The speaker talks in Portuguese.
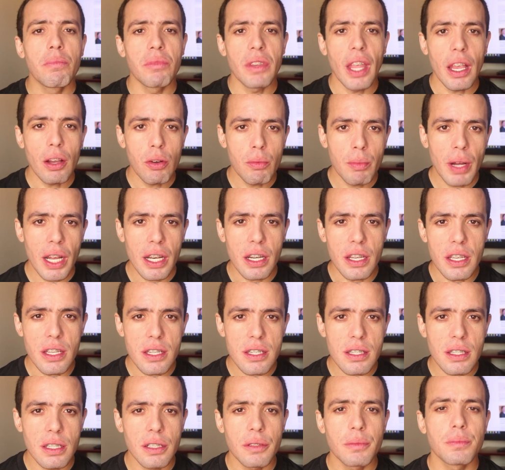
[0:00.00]
Tem uma
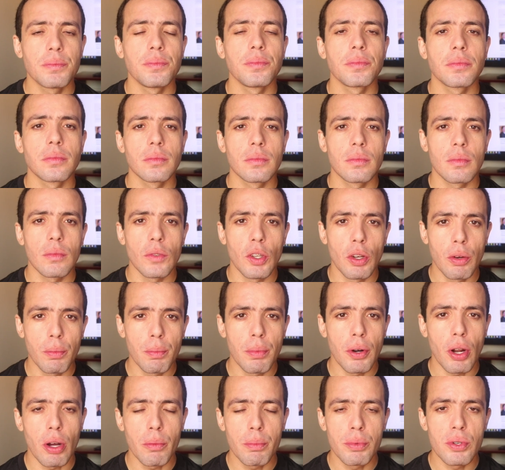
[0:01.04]
lista no
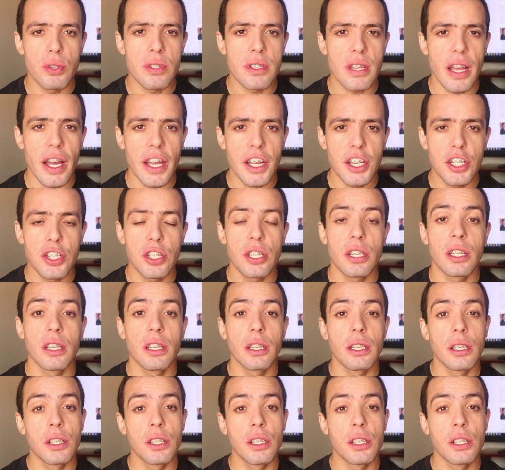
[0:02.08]
próprio site